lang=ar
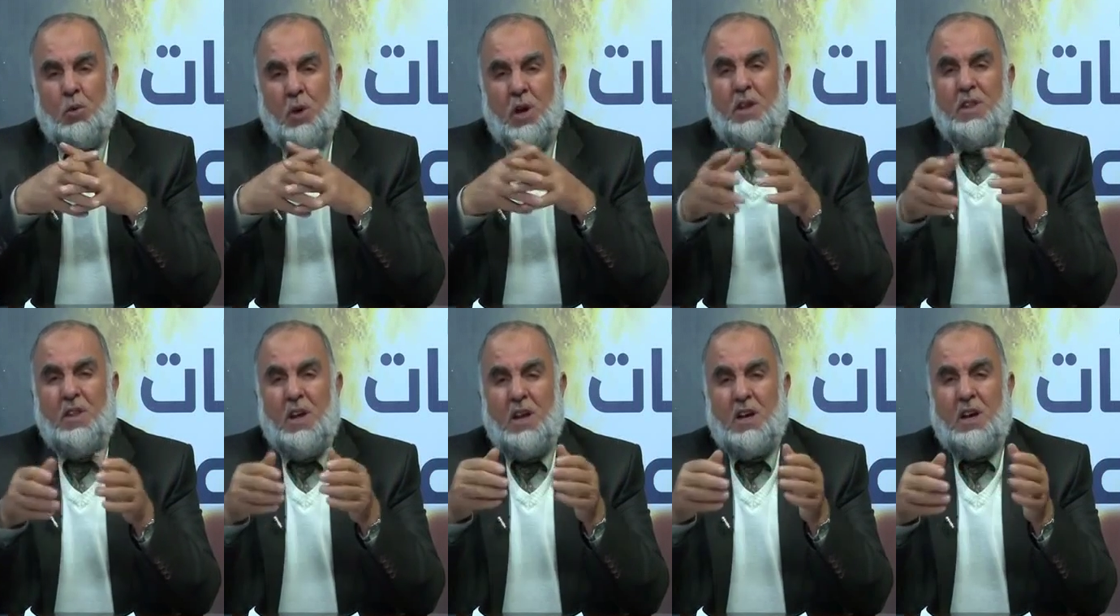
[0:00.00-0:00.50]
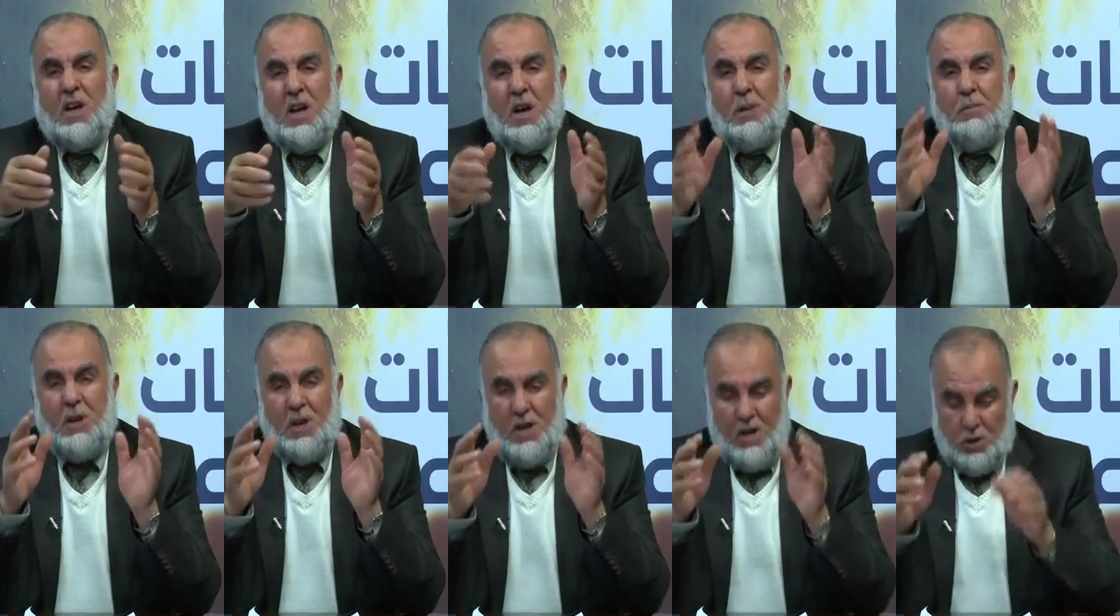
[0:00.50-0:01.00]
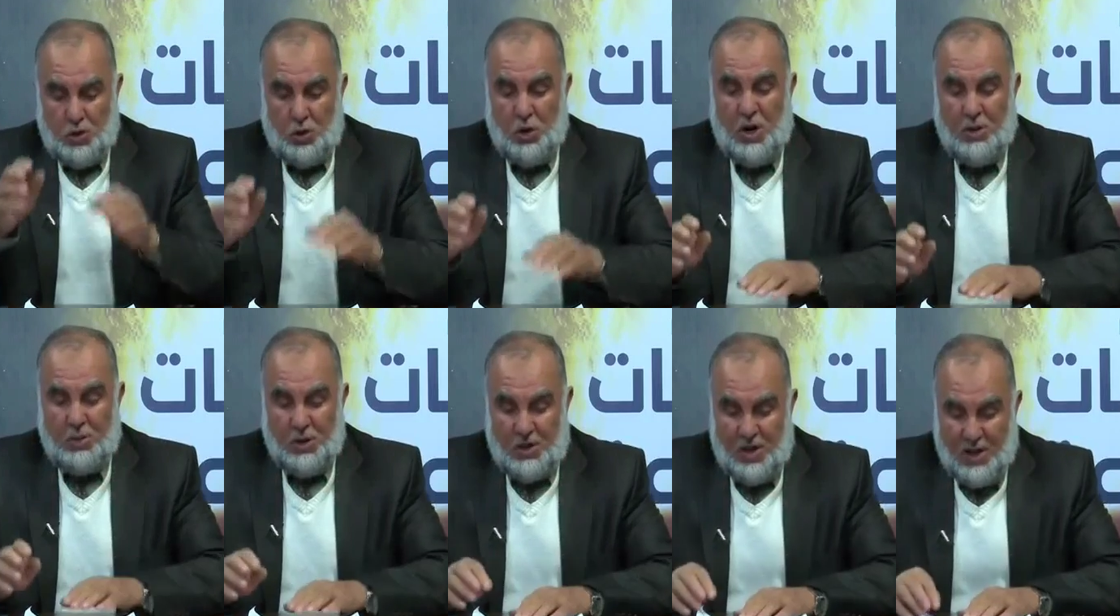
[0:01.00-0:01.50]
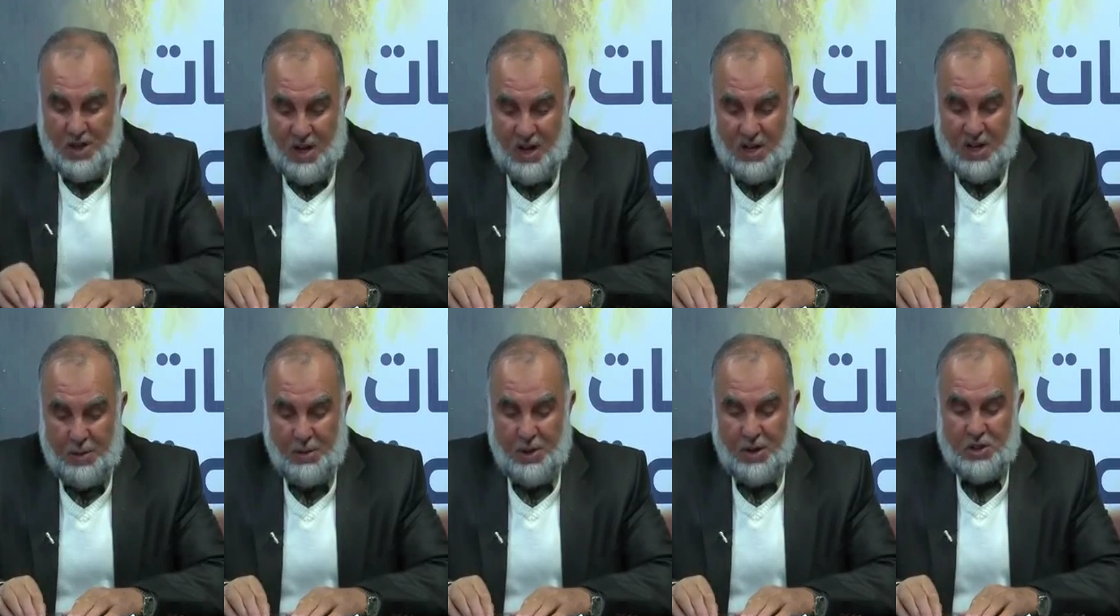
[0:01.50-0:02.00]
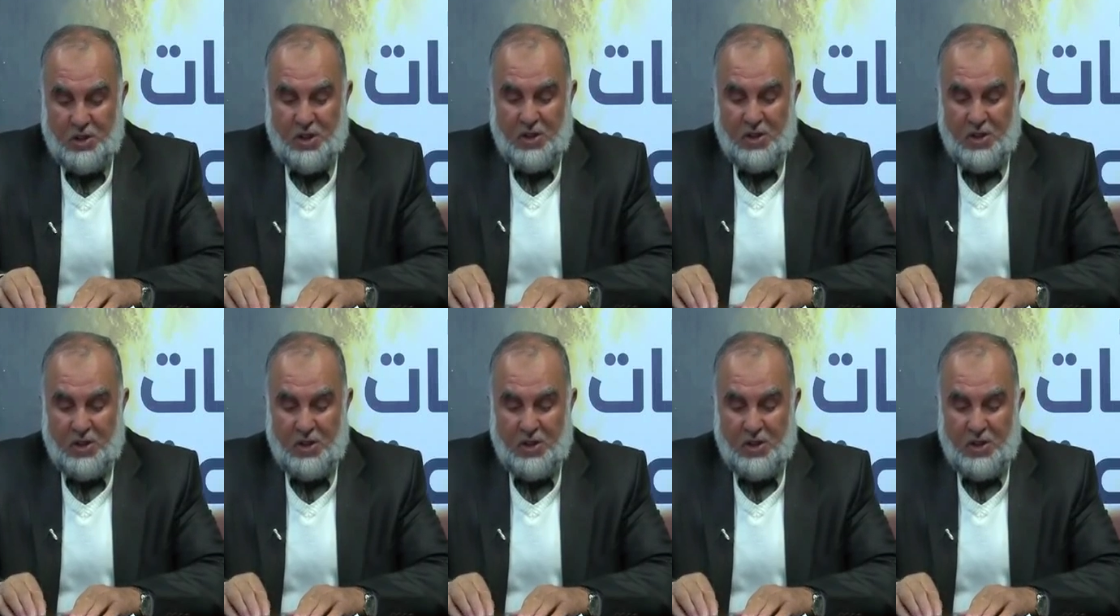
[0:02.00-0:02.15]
ولذلك الآن بناقشوها بشكل كبير